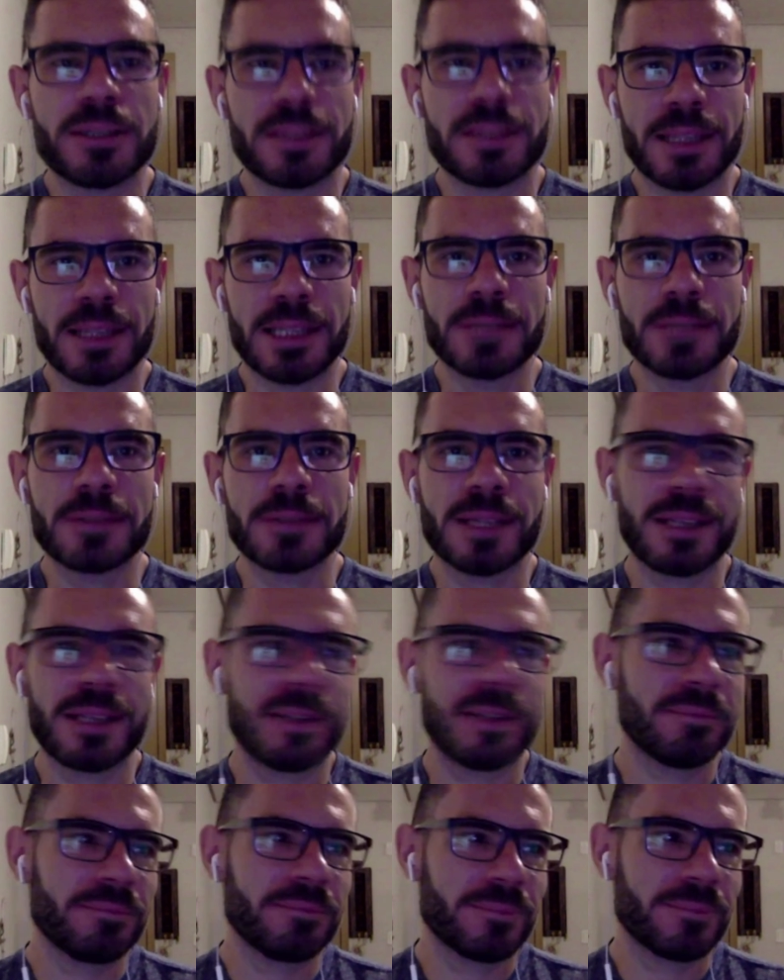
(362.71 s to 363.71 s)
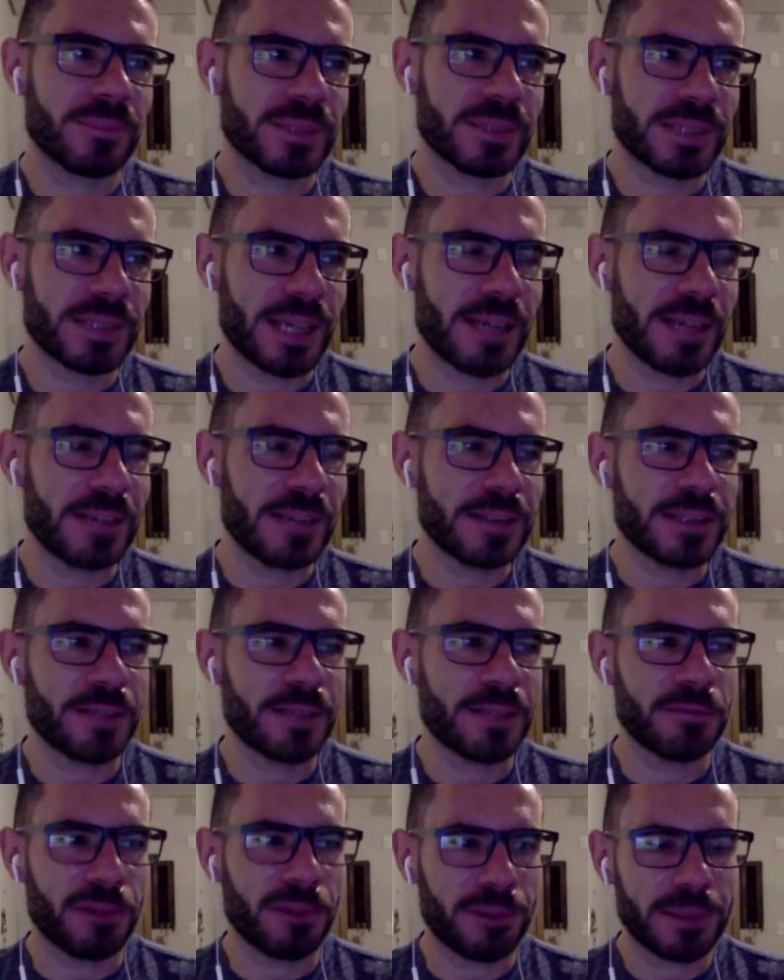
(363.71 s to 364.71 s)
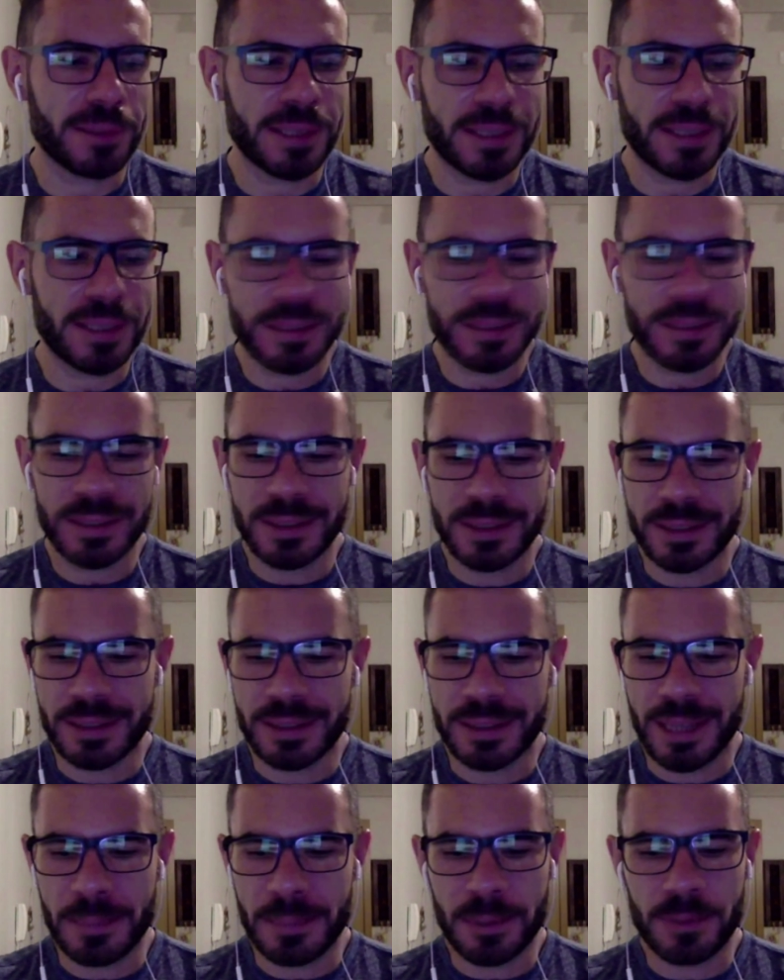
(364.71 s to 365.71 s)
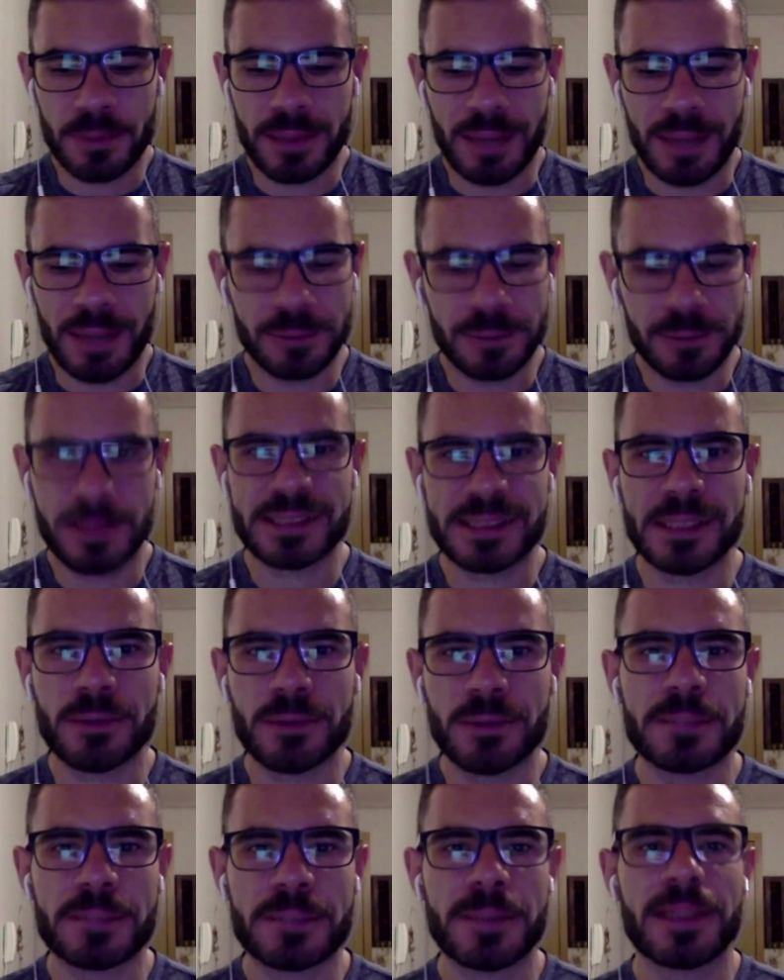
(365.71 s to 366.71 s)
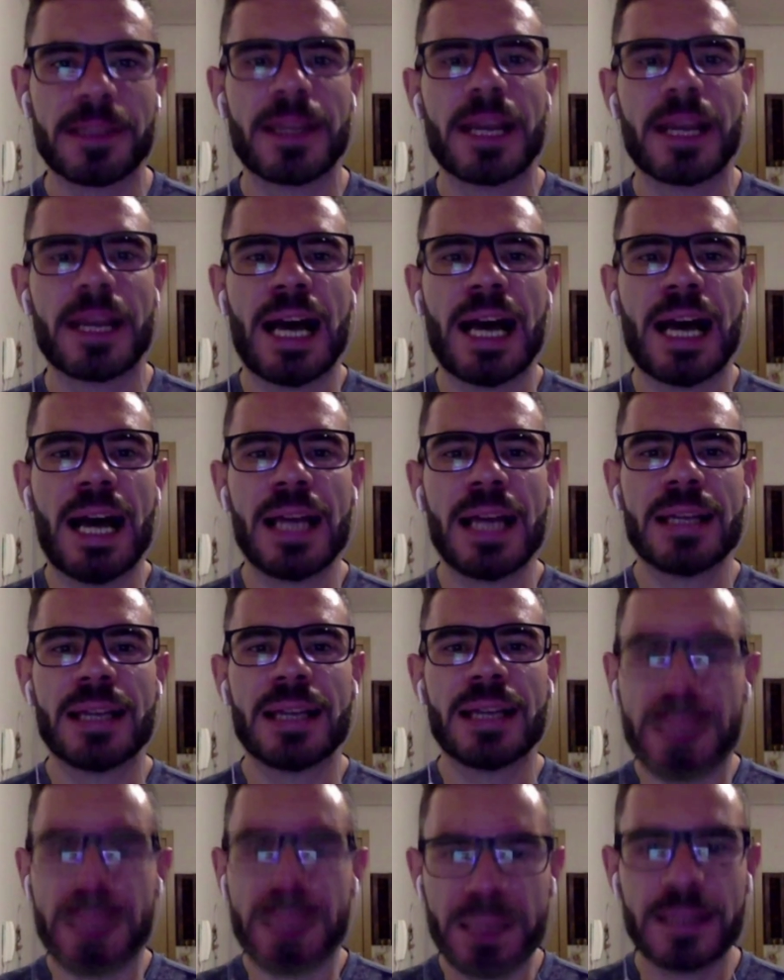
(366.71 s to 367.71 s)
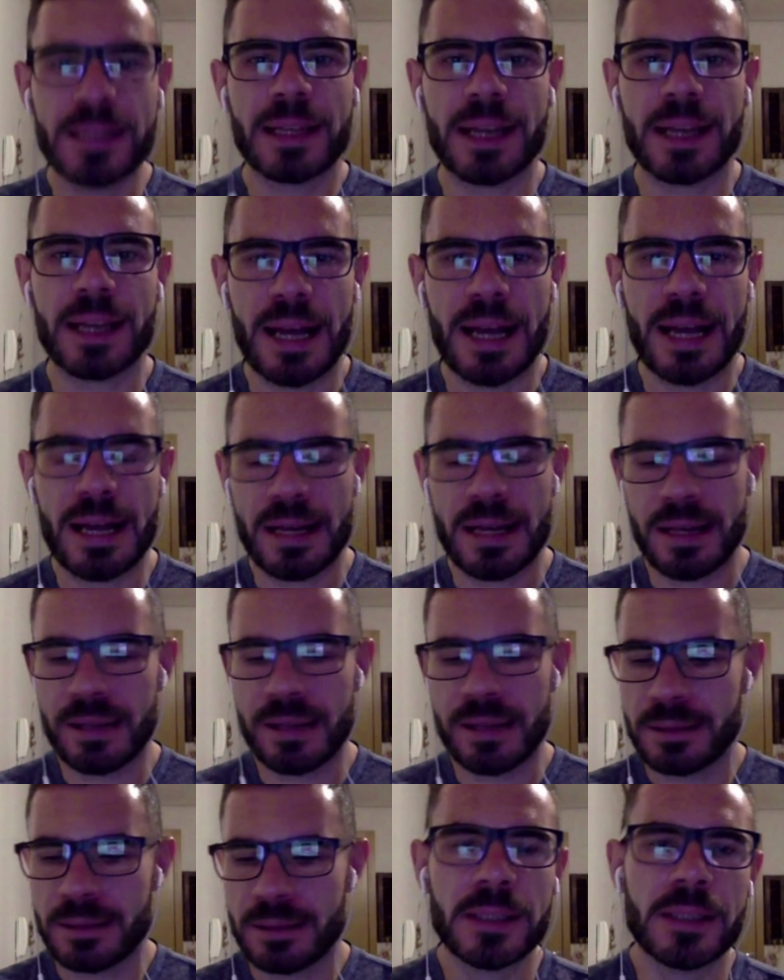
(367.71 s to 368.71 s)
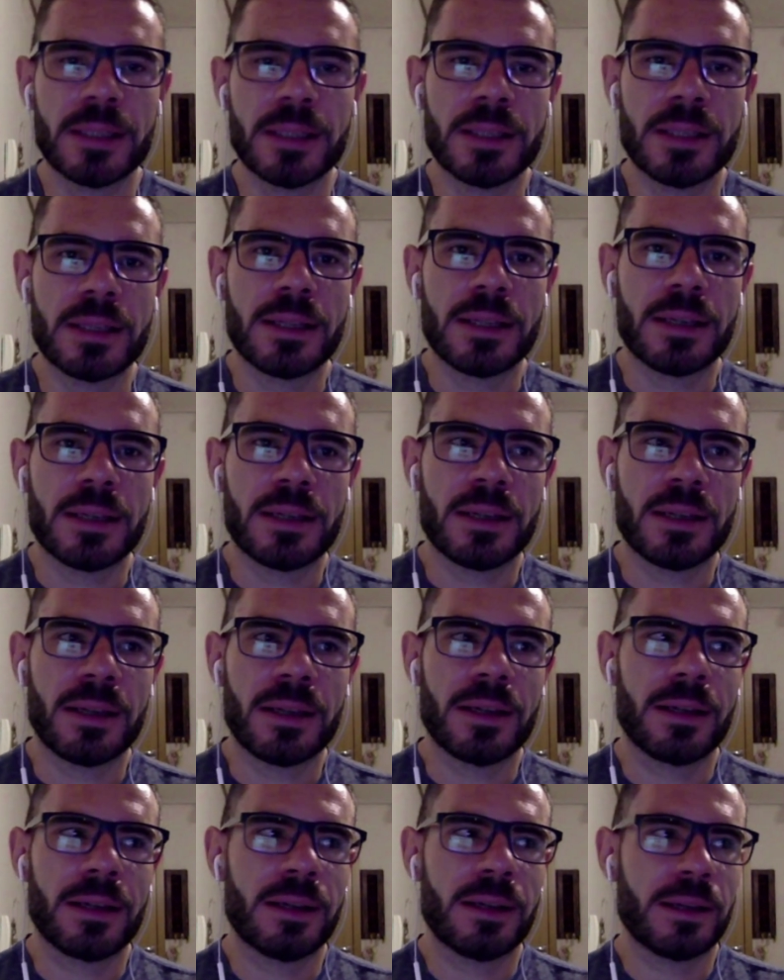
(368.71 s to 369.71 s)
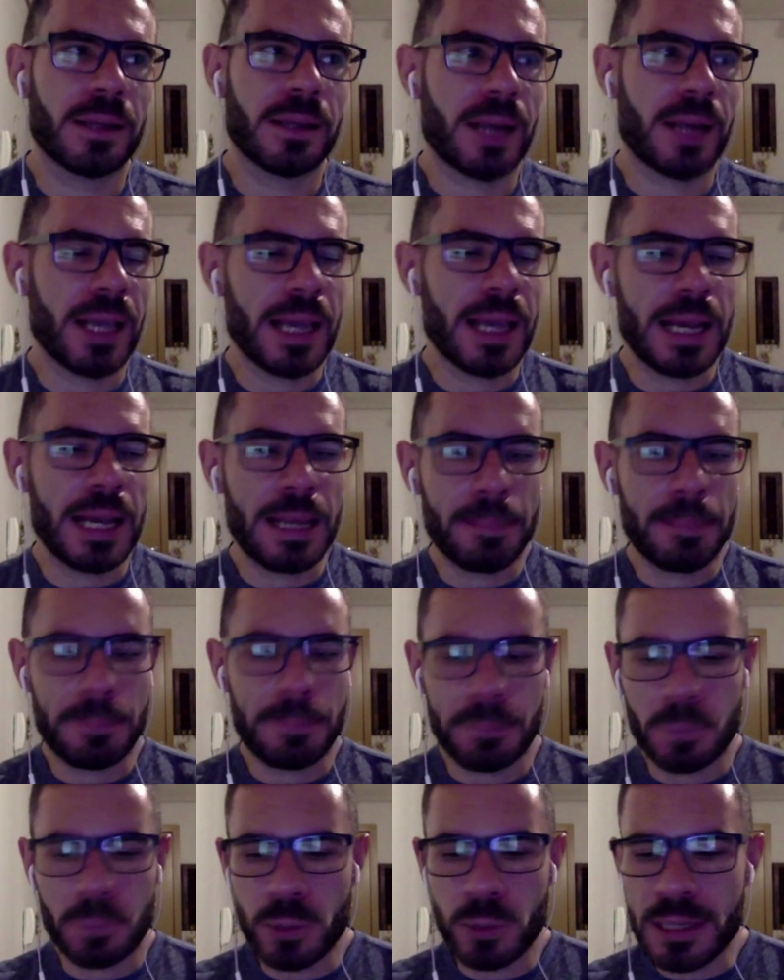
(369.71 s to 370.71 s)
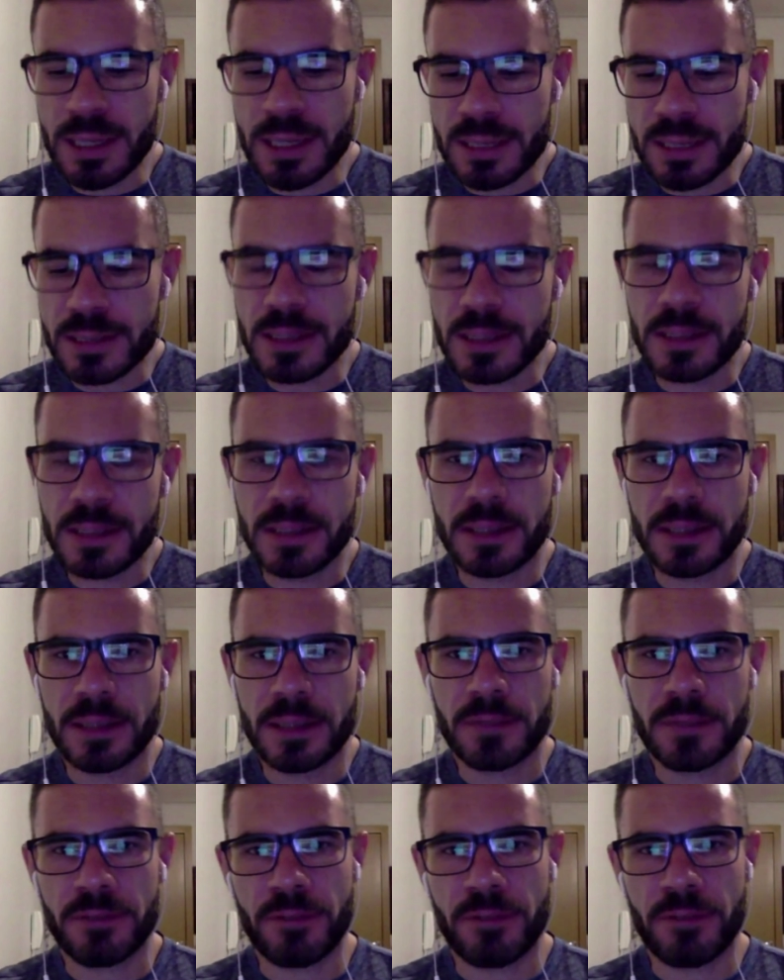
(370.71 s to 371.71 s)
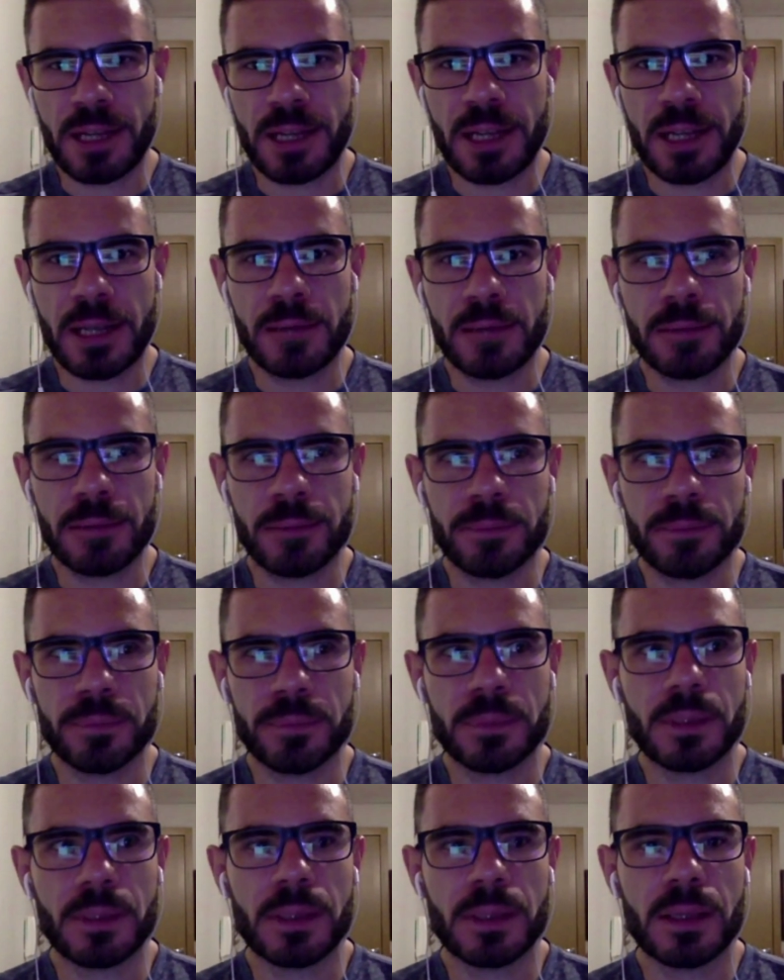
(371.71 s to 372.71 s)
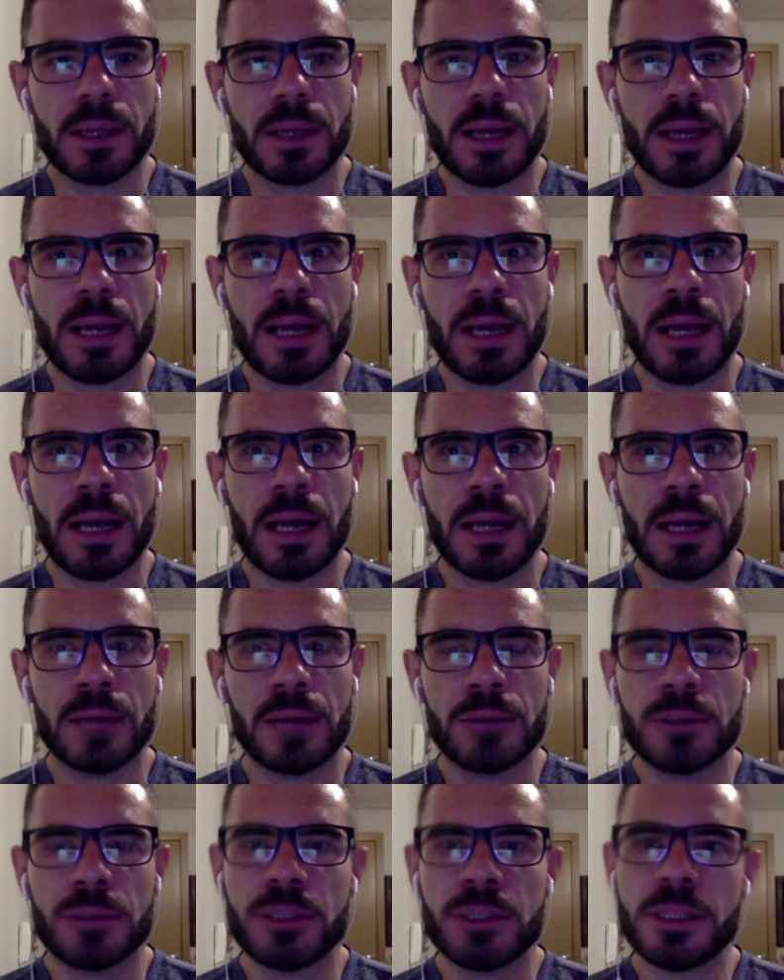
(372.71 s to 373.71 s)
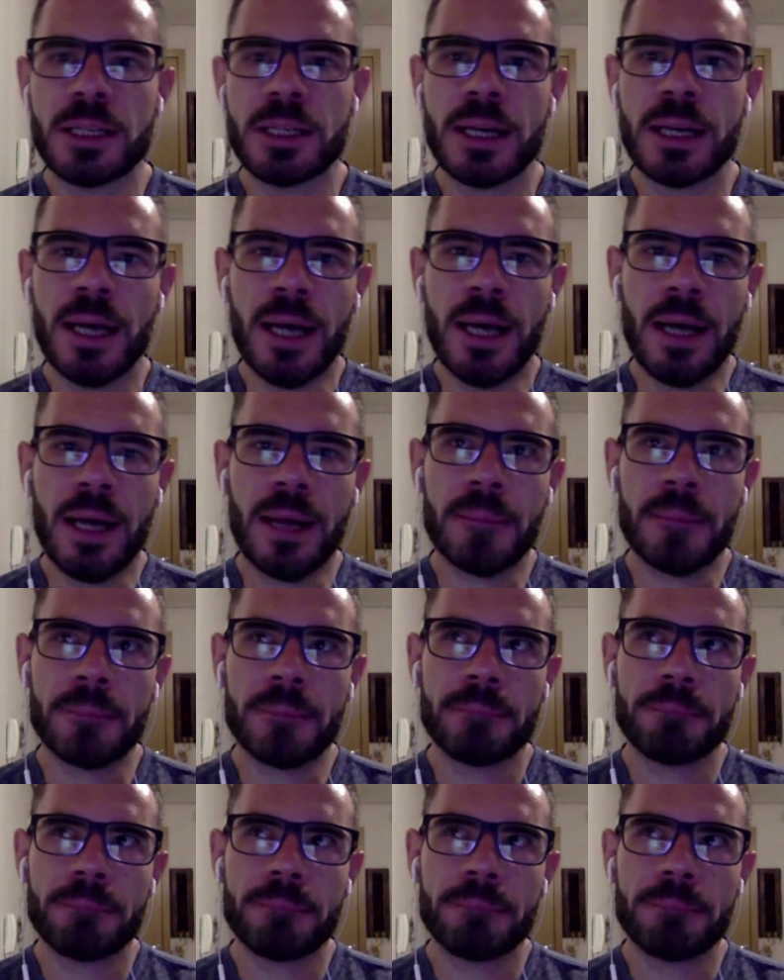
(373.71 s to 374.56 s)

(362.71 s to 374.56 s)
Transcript: seguidos aí, sem, sem folga, né? Porque eu tava com bastante coisa para entregar e queria entregar, né? Uh, e ali, no início de fevereiro, uh, no dia